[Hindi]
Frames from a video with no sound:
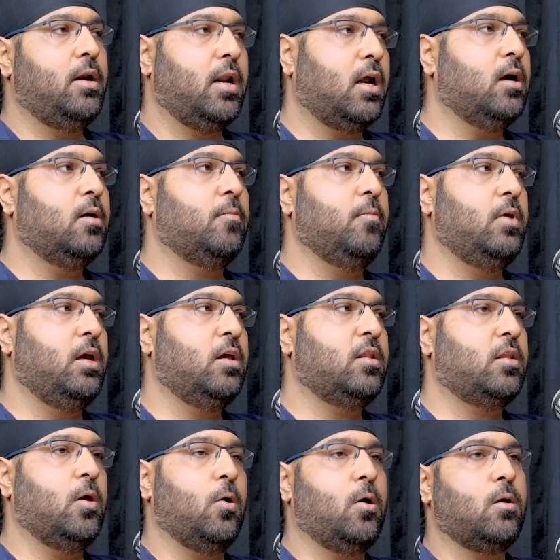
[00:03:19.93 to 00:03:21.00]
ड्रग
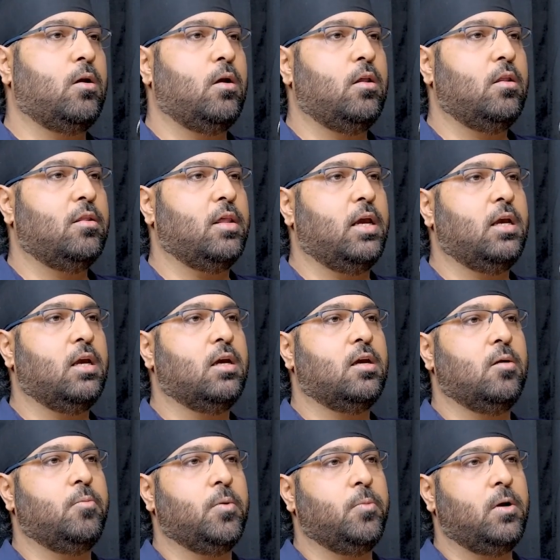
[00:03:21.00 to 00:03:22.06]
मेक्स योर साइकिक
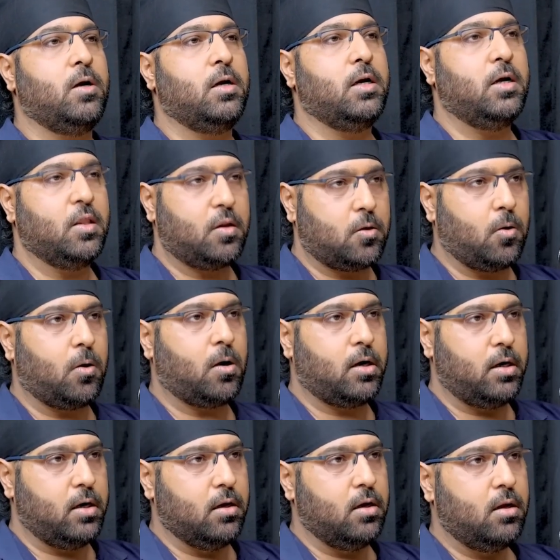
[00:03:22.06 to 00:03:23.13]
केपेबिलिटी
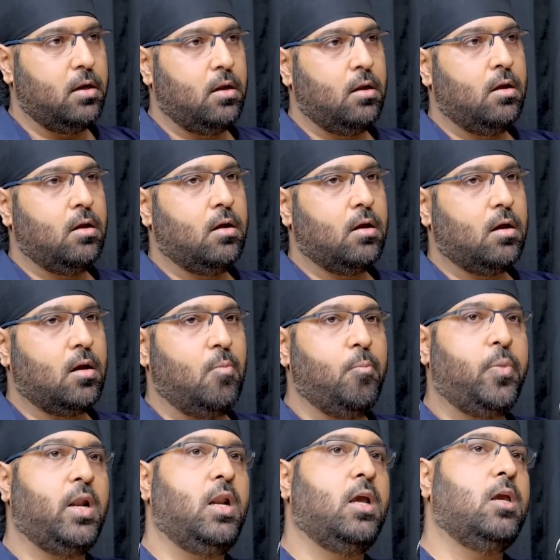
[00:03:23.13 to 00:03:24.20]
डिस्टॉर्टेड
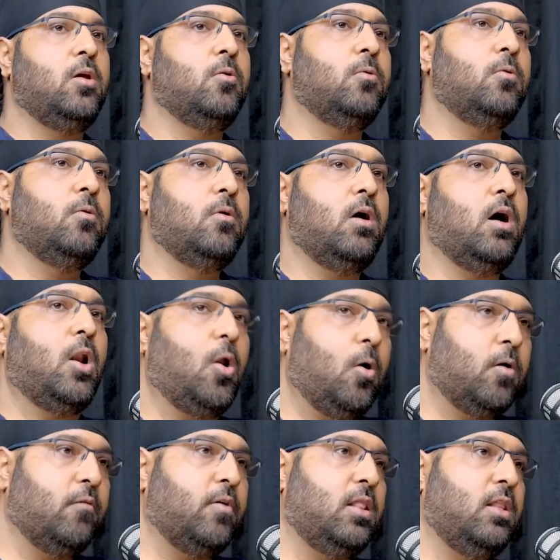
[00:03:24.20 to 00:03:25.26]
compelling you
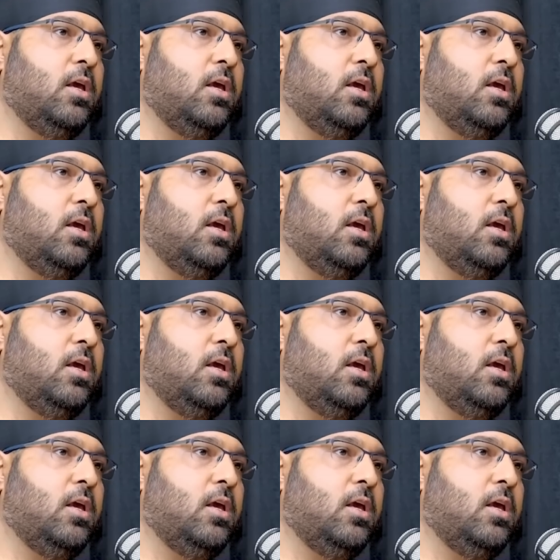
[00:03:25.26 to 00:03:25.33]
along with